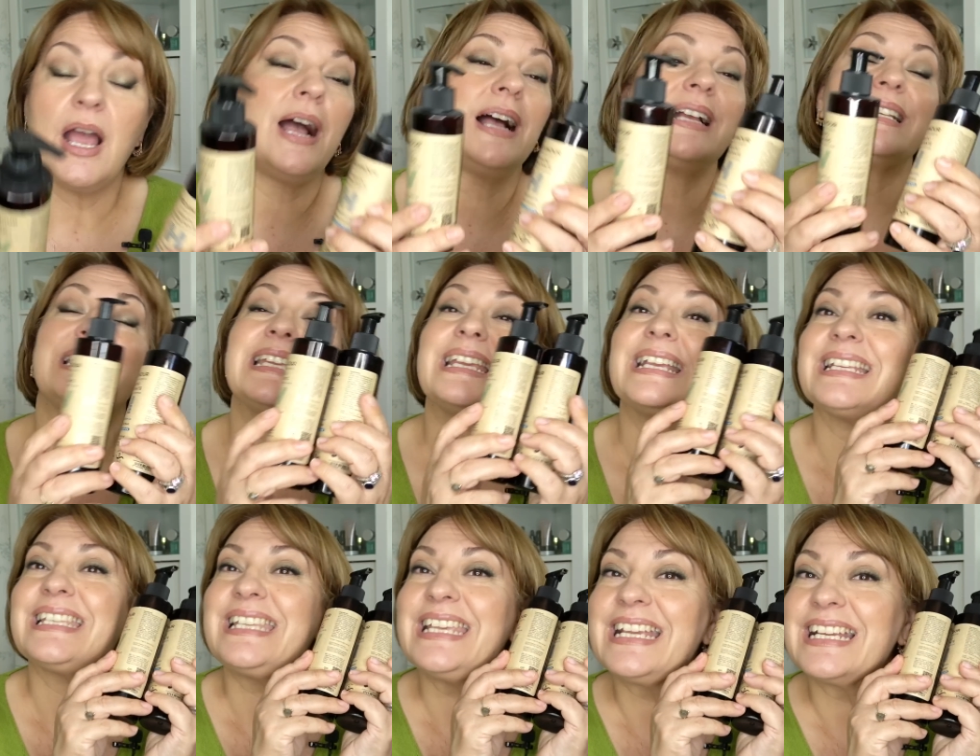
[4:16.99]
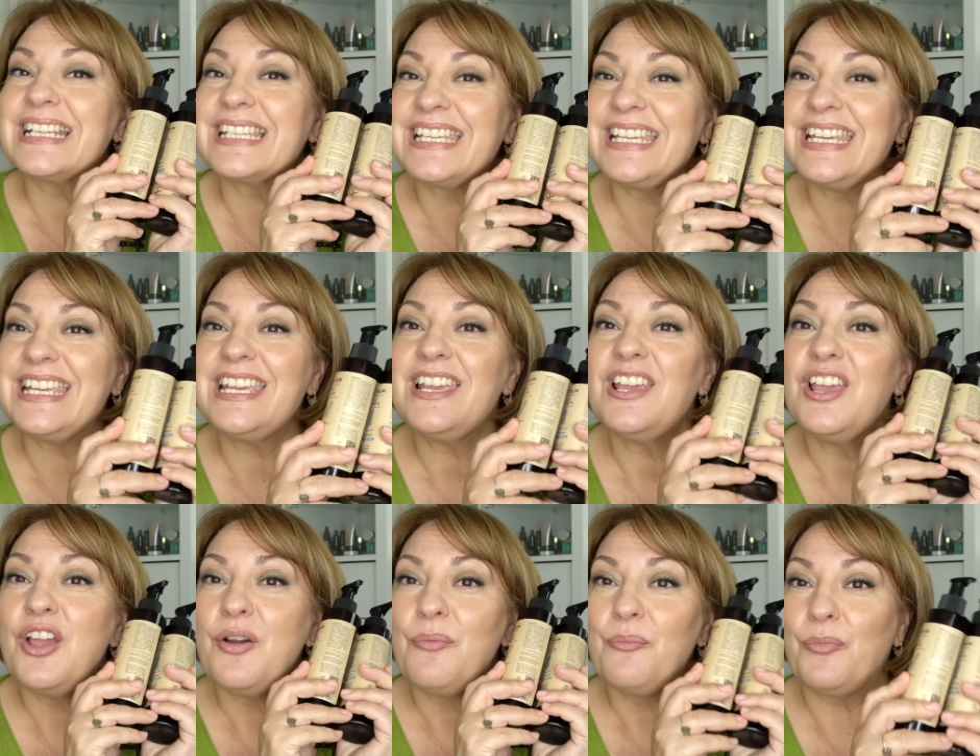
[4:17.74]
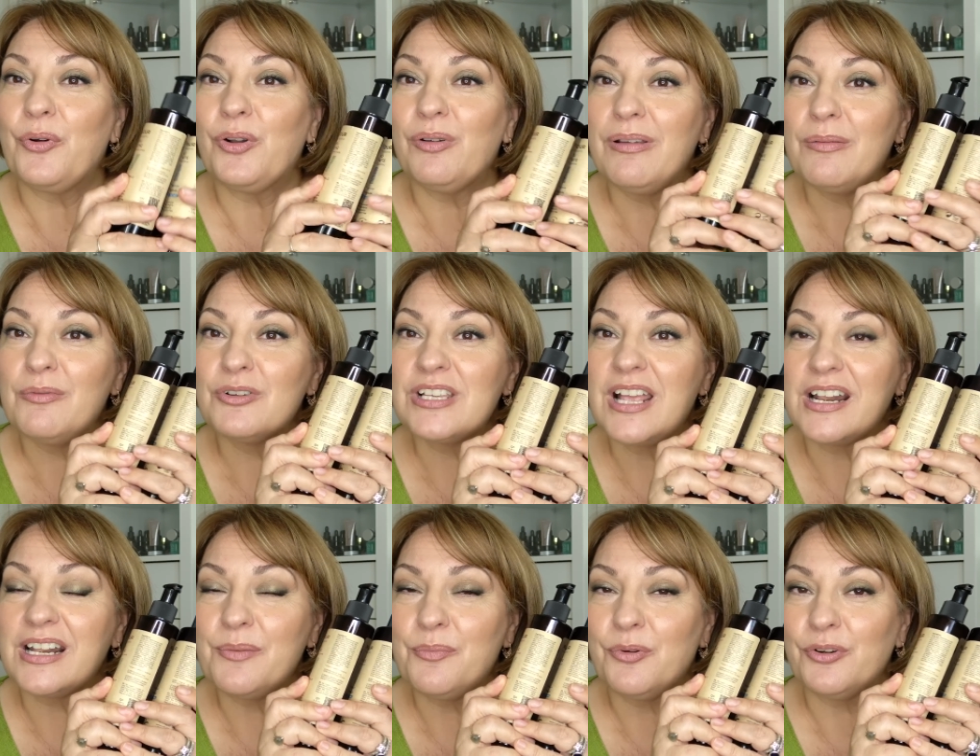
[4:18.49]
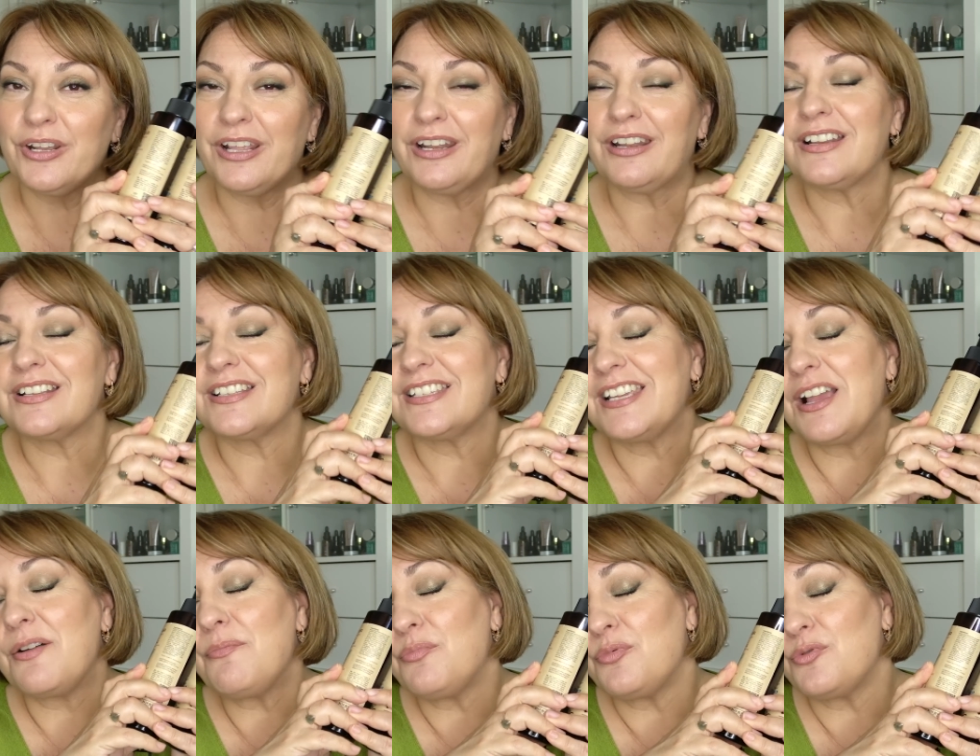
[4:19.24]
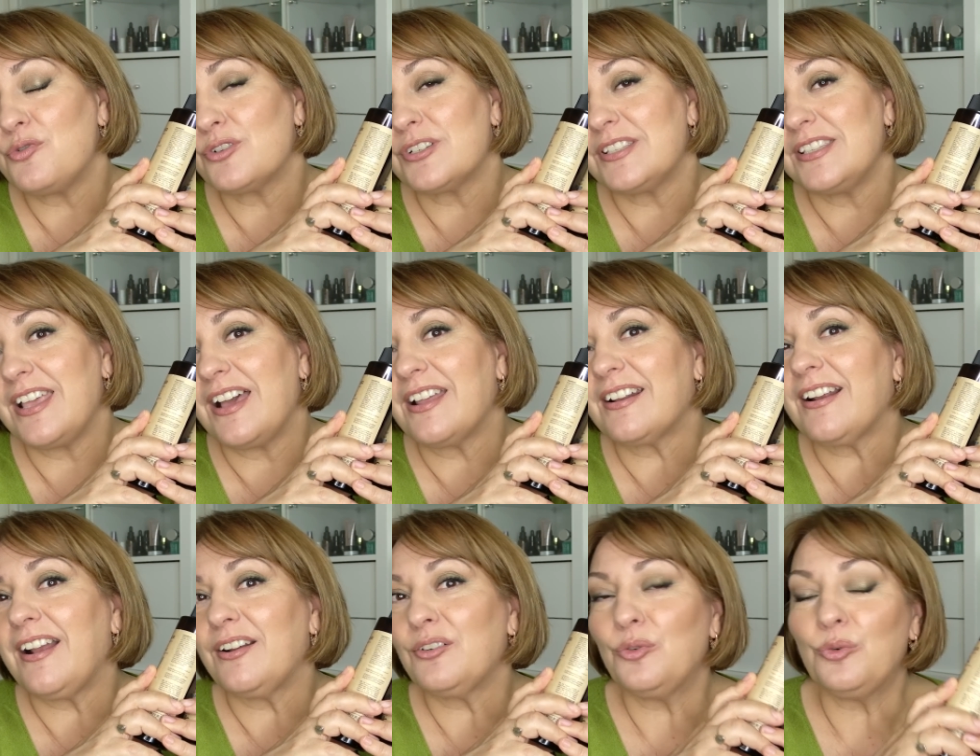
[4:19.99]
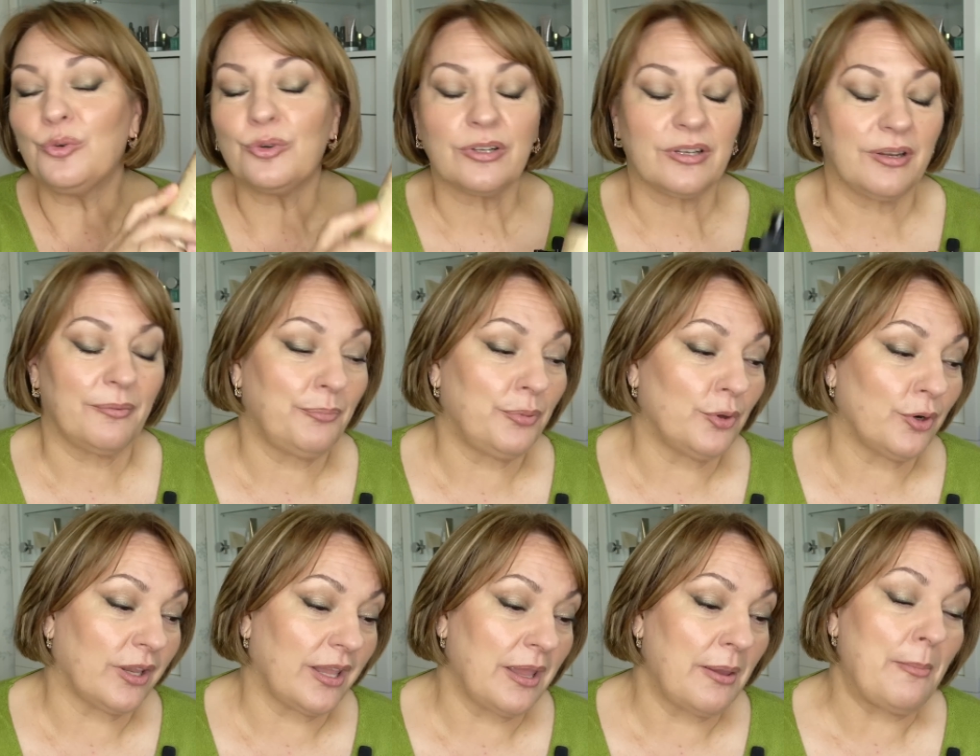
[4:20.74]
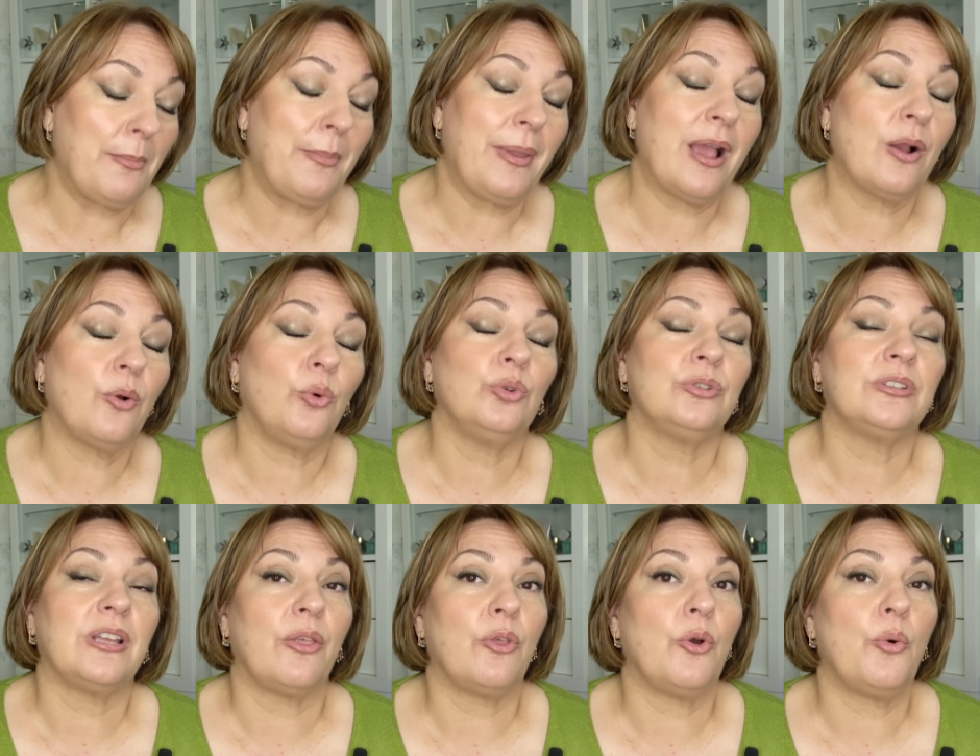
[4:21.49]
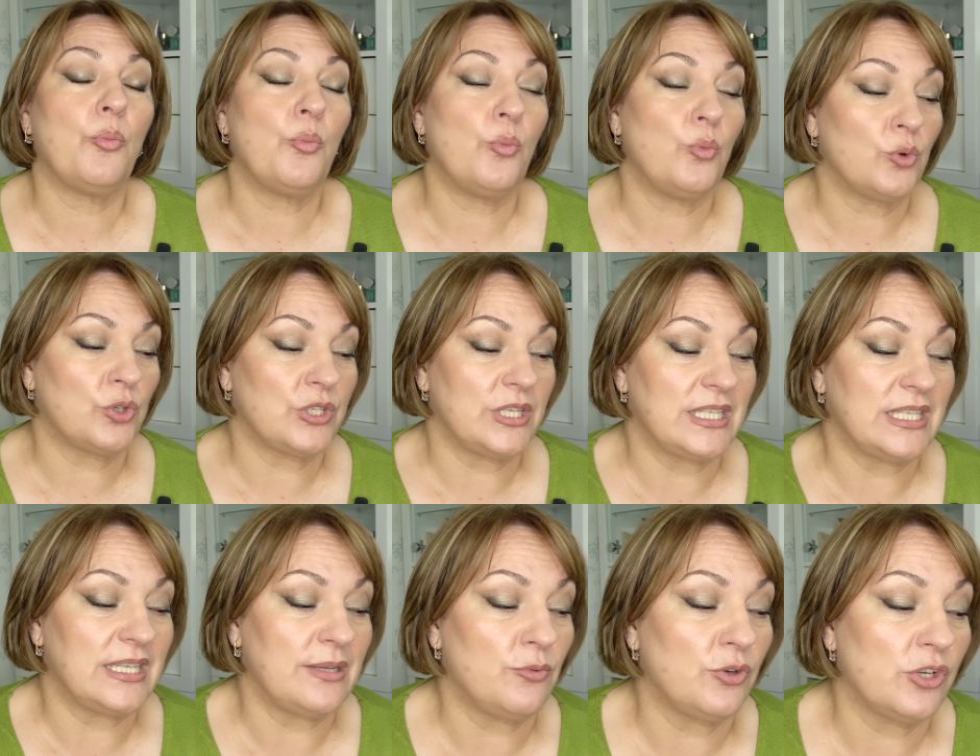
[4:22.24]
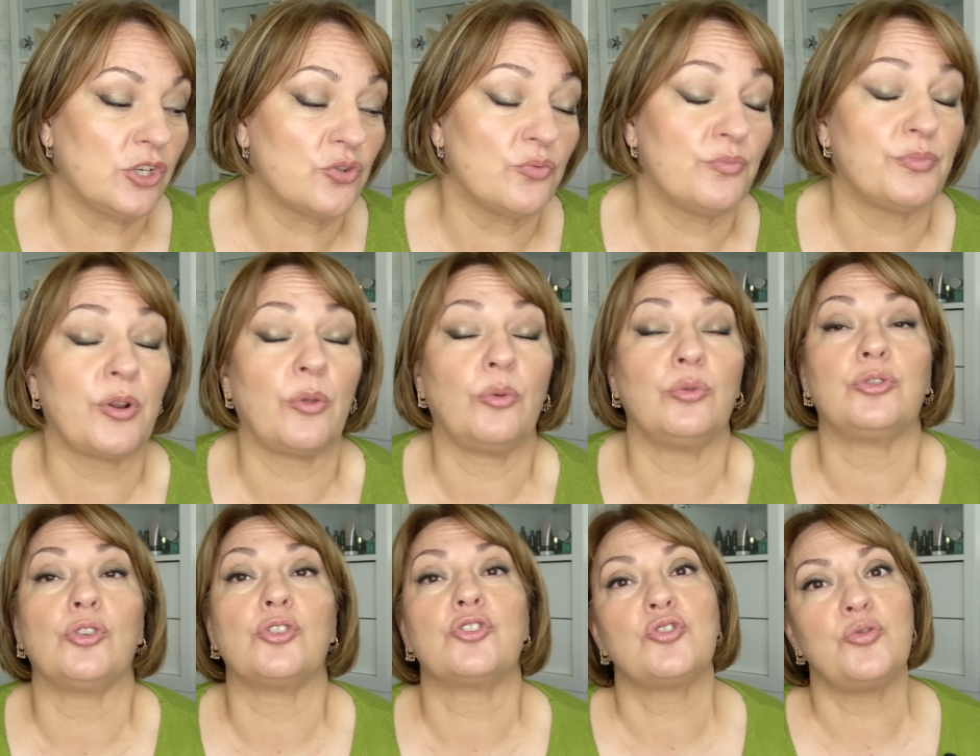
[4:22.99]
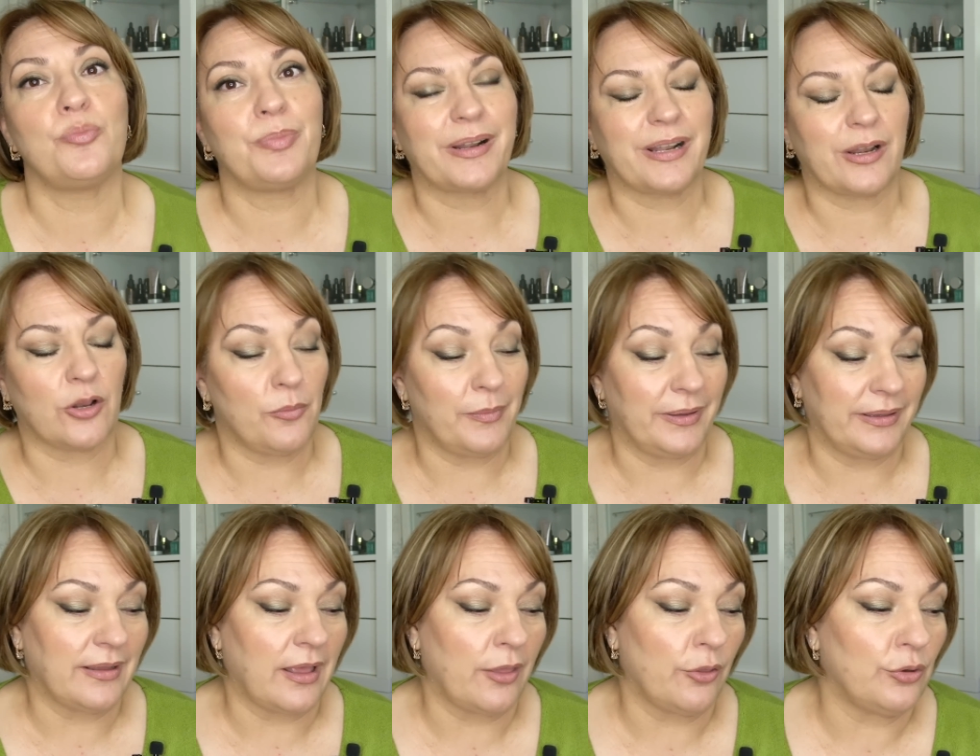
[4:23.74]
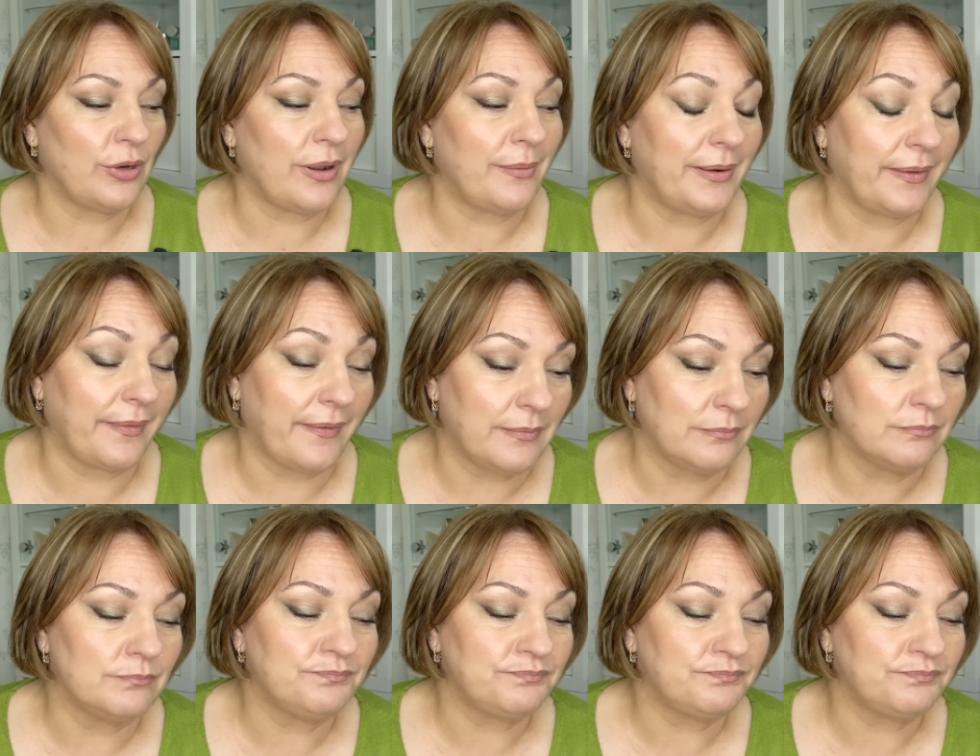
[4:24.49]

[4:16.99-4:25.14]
Así que sí que sí, volvemos a reponer champús de Arganur porque me han gustado muchísimo y es un producto súper recomendado, la verdad.